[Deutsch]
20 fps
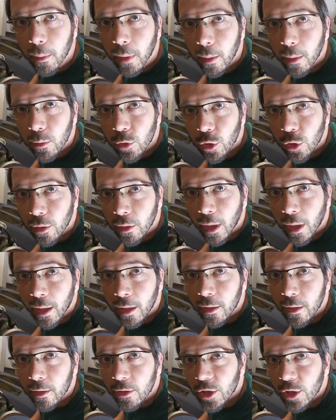in meinem schönen
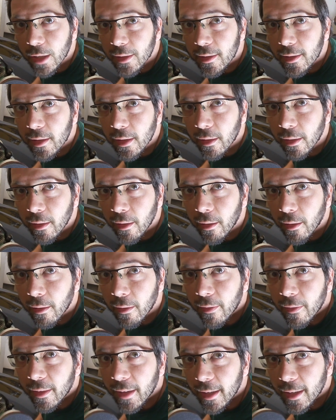alten Schätzchen
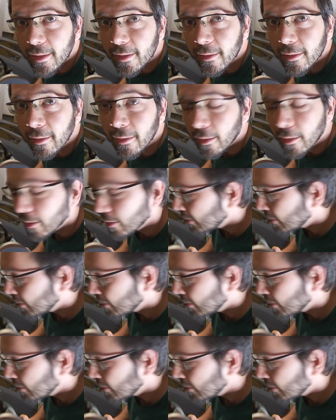testen.